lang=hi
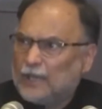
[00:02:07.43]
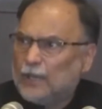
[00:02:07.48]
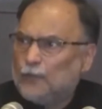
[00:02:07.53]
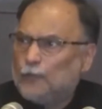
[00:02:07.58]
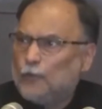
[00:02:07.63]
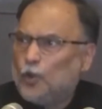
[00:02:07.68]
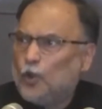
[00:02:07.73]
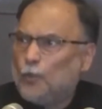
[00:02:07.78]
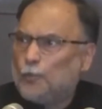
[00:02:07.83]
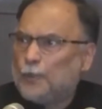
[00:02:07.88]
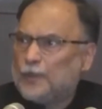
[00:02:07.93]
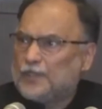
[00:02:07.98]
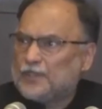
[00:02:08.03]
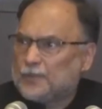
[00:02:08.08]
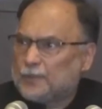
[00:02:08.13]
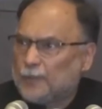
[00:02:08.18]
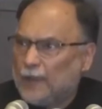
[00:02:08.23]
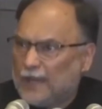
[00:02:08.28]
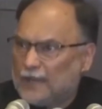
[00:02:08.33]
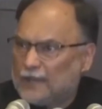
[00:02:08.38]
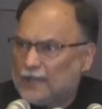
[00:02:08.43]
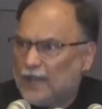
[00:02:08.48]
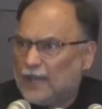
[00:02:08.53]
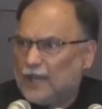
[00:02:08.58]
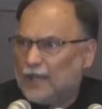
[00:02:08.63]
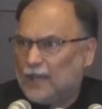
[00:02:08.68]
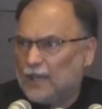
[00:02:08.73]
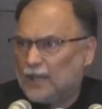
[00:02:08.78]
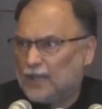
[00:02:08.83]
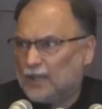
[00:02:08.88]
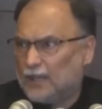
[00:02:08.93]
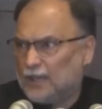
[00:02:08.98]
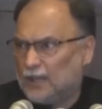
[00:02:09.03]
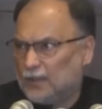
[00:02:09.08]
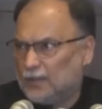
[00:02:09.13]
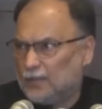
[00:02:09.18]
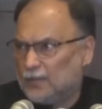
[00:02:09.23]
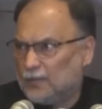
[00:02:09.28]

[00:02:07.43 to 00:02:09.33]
कि वो पसमानदा इलाके